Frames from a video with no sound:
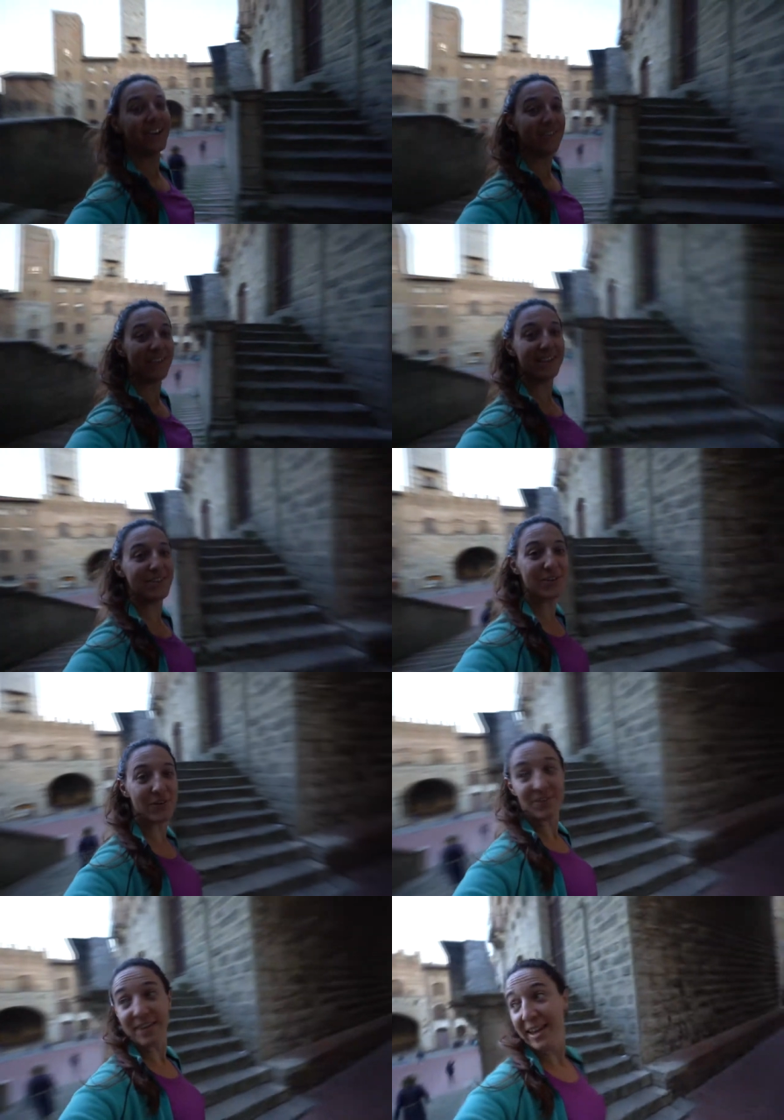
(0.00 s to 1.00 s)
ville de
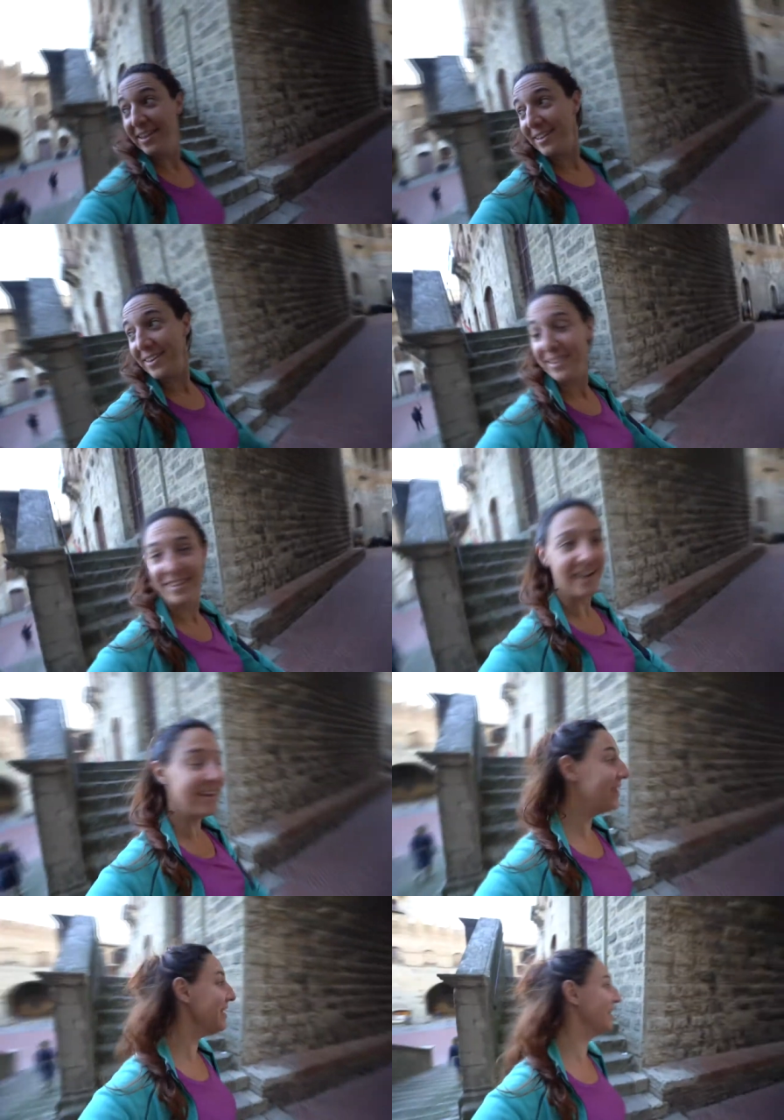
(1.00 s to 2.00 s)
Toscane en
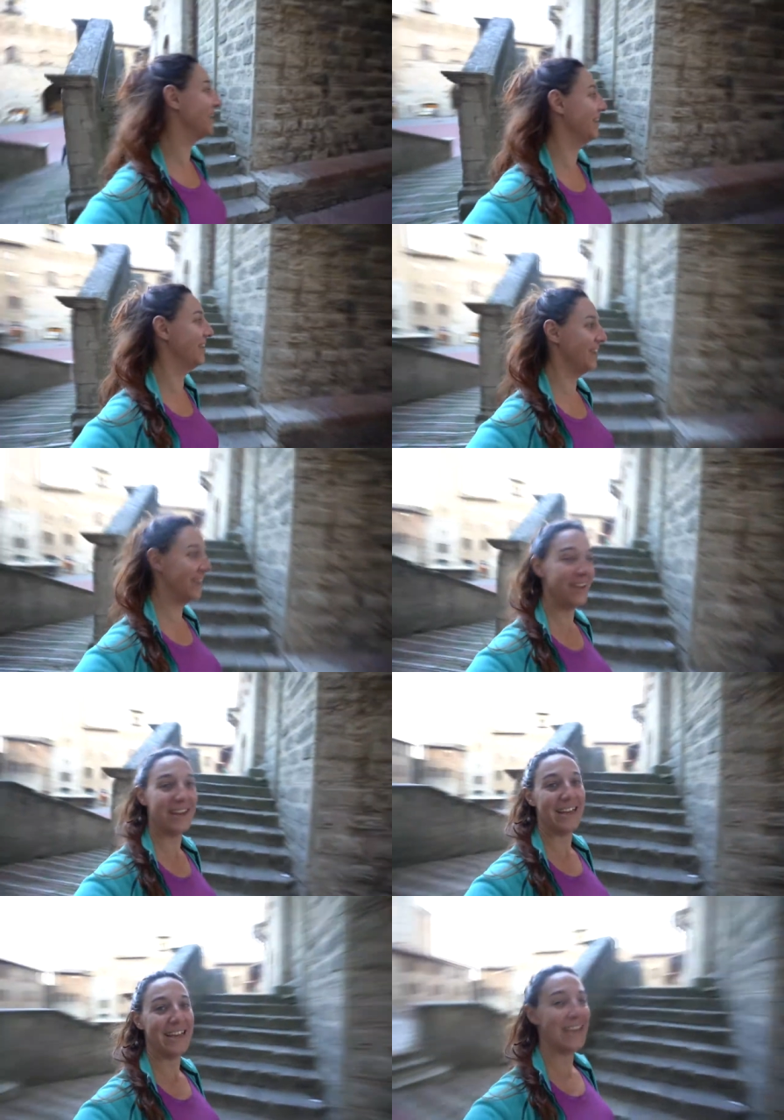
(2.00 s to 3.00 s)
Italie,
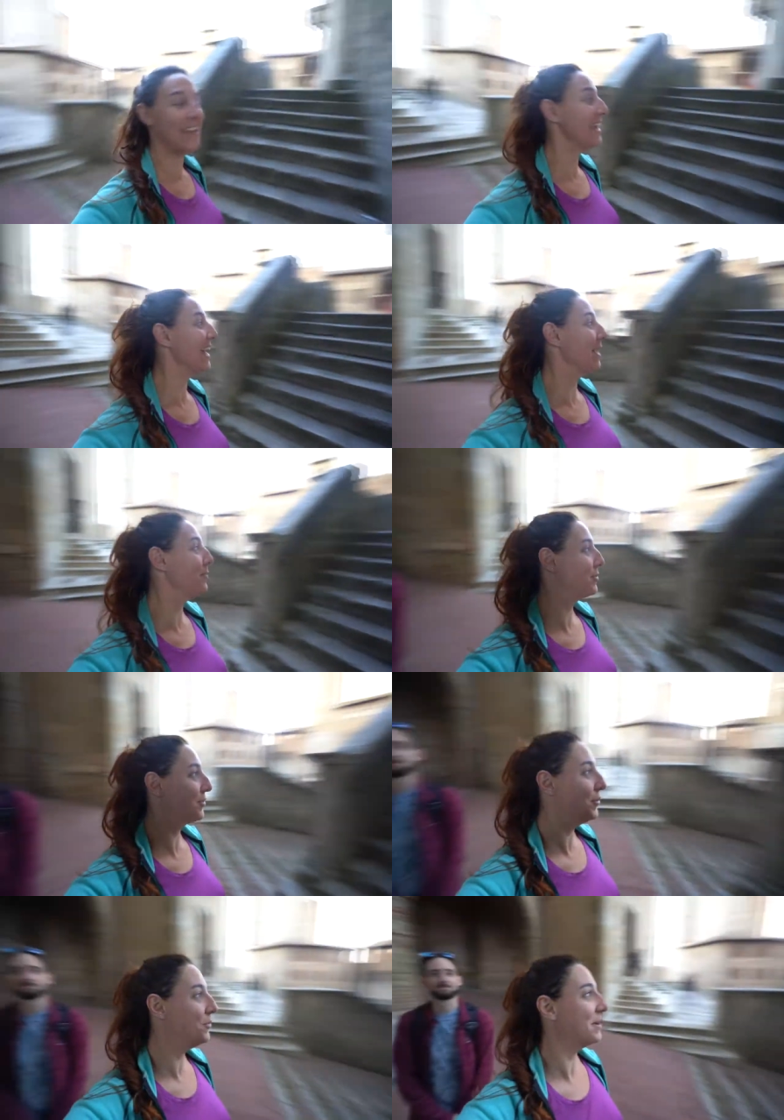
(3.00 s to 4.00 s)
et
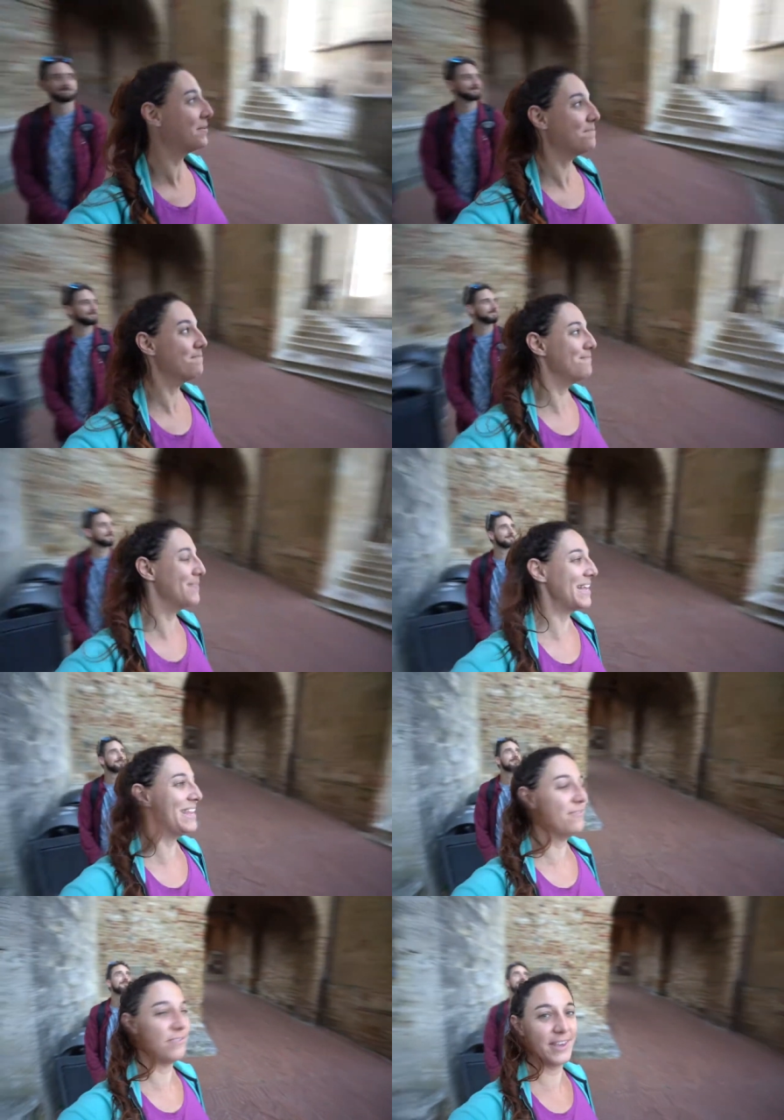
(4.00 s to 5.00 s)
absolument
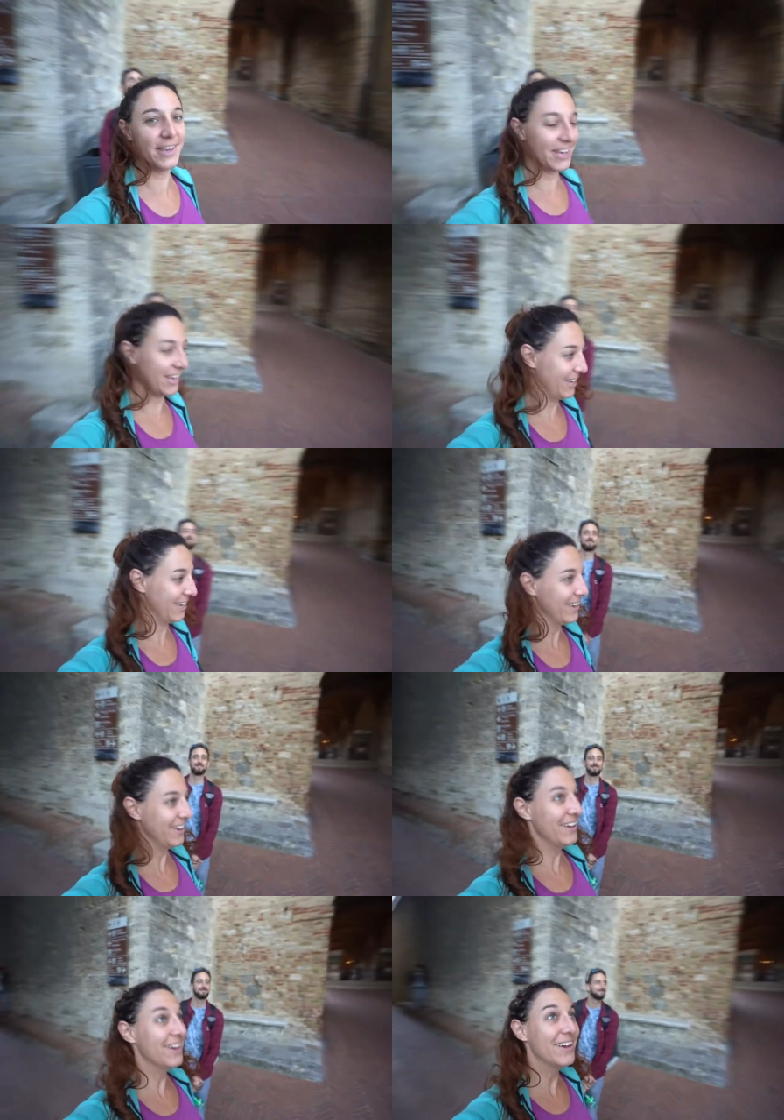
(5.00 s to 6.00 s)
magnifique.
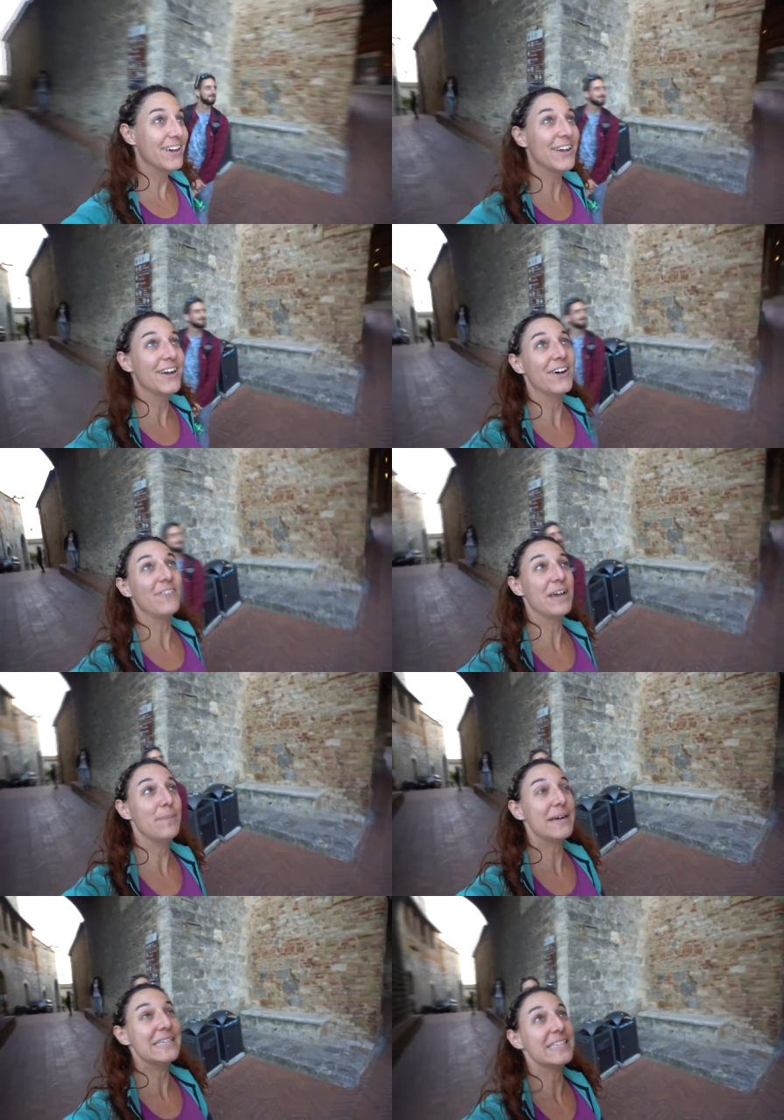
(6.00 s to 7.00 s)
On va y
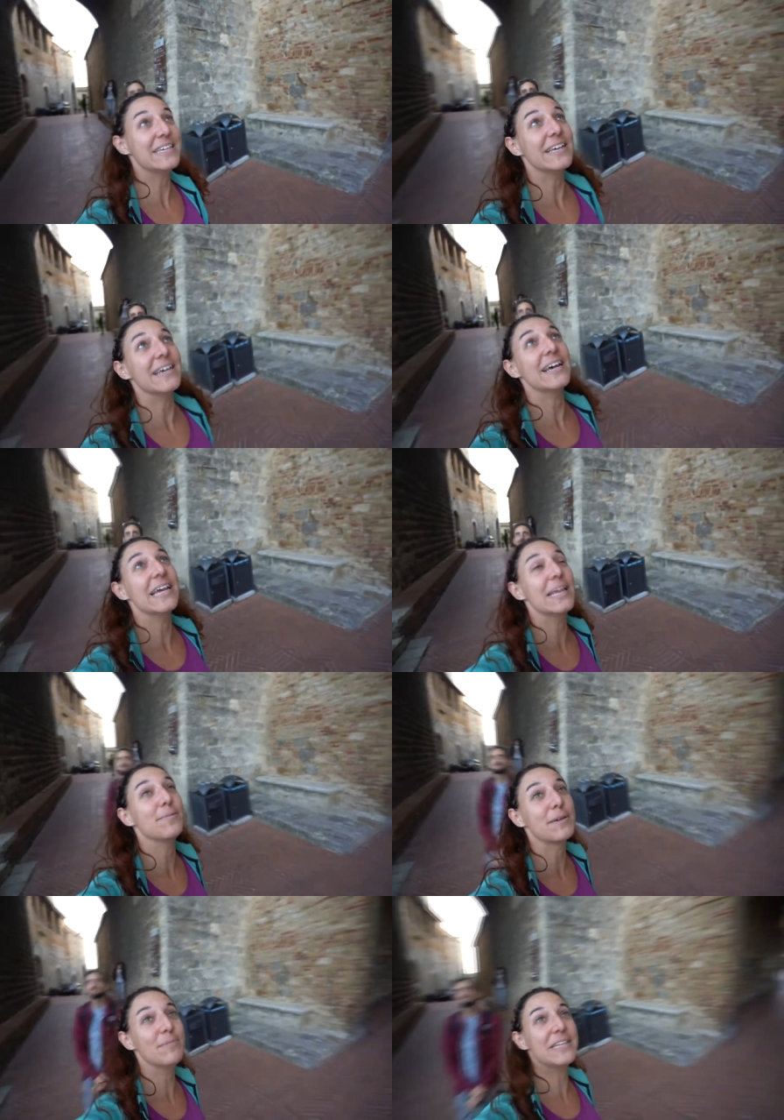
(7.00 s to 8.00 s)
passer un
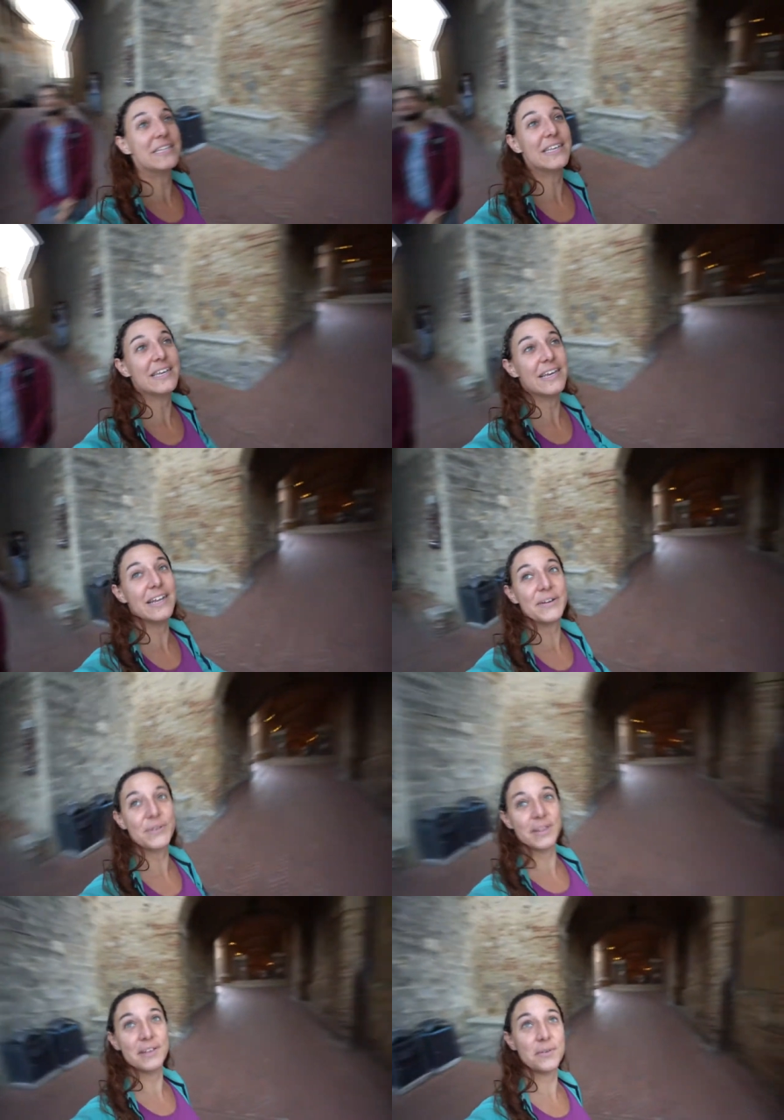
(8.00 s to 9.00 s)
après-midi et la
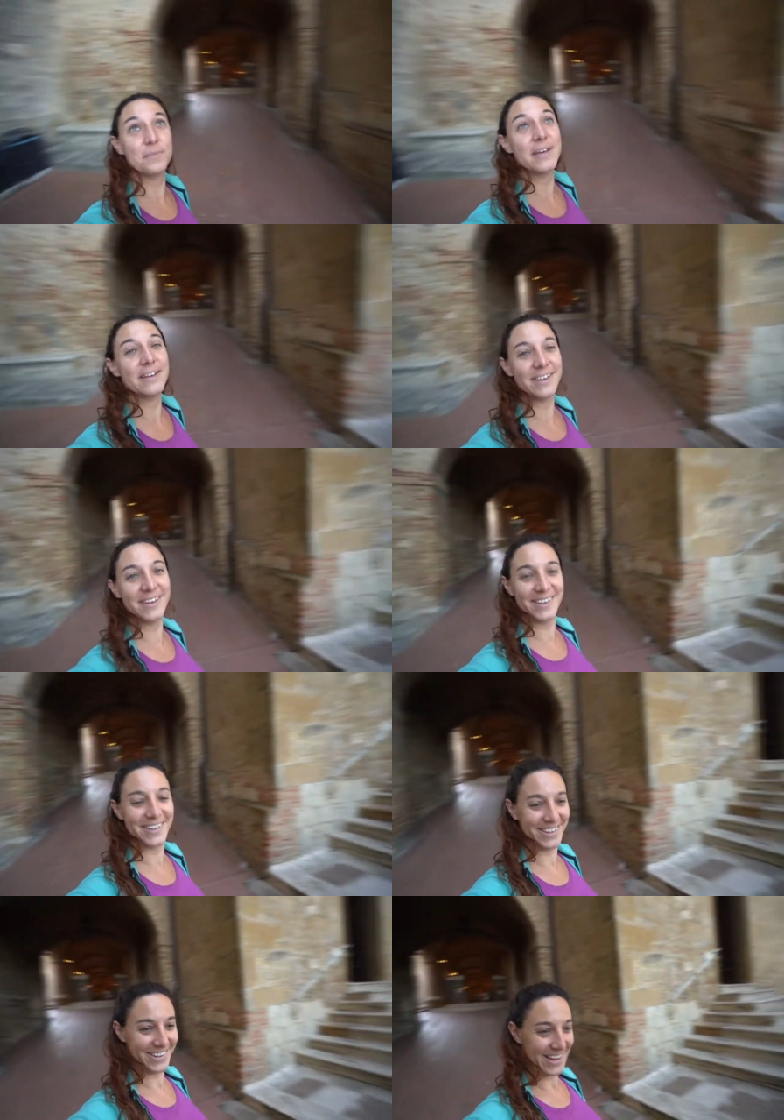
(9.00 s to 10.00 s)
journée de demain,
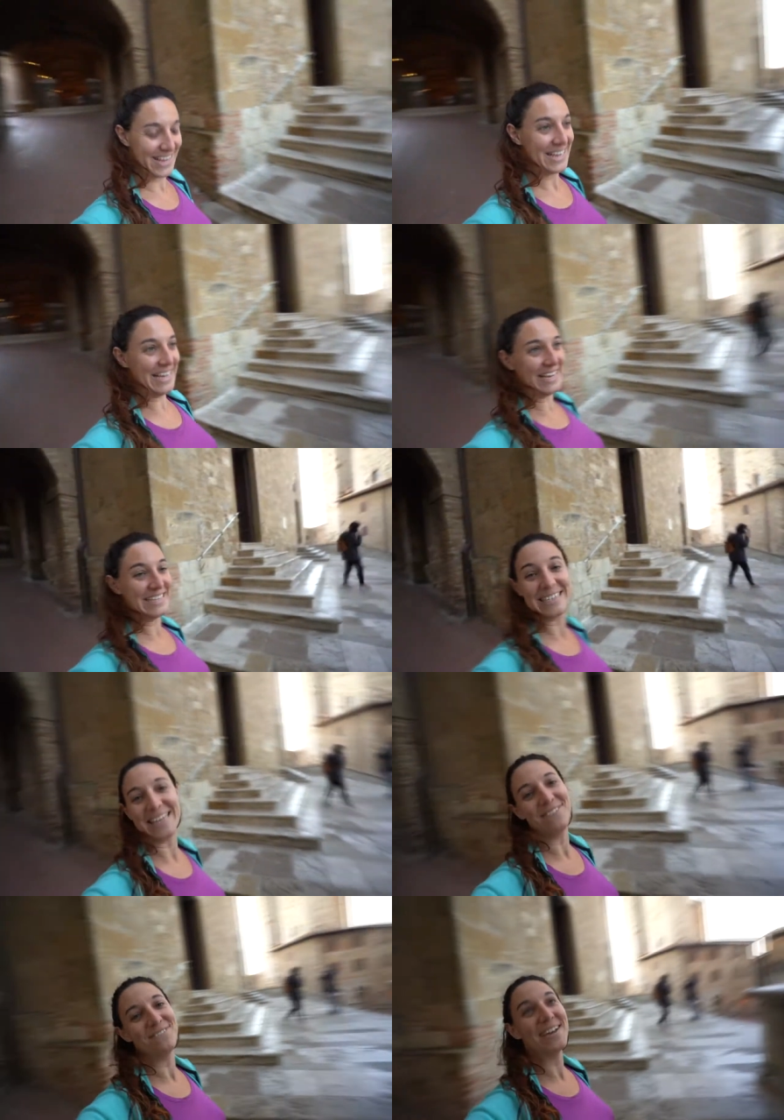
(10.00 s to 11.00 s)
et
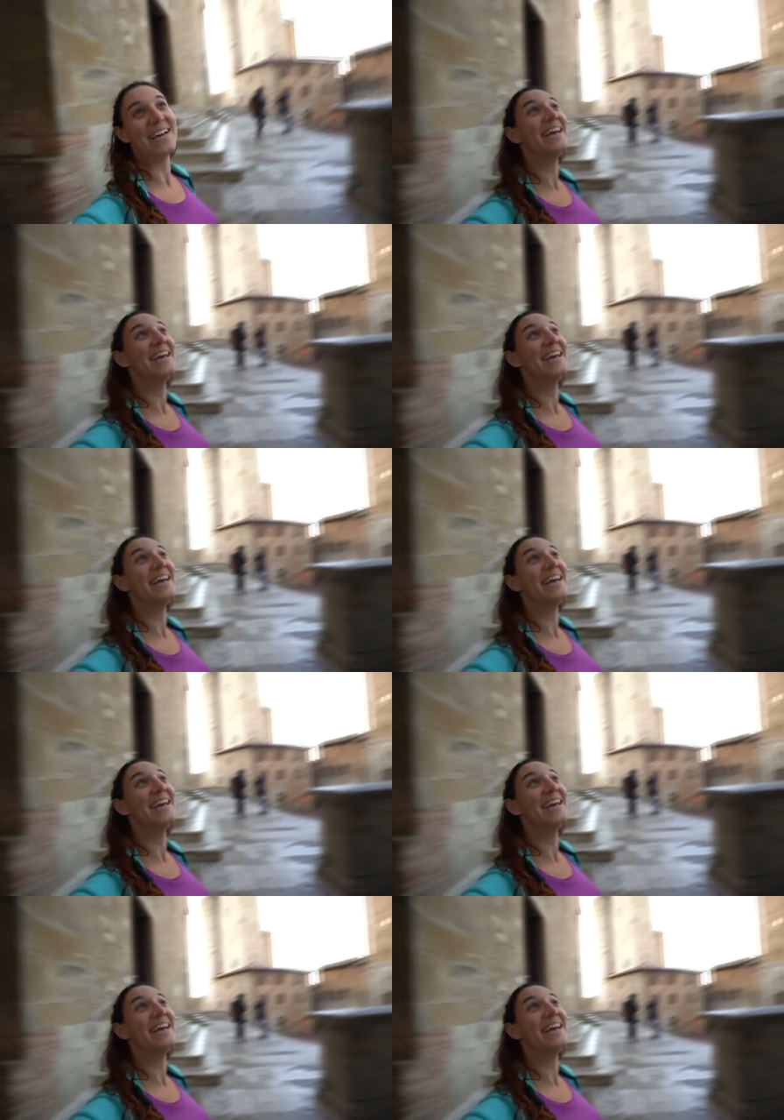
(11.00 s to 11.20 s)
ça va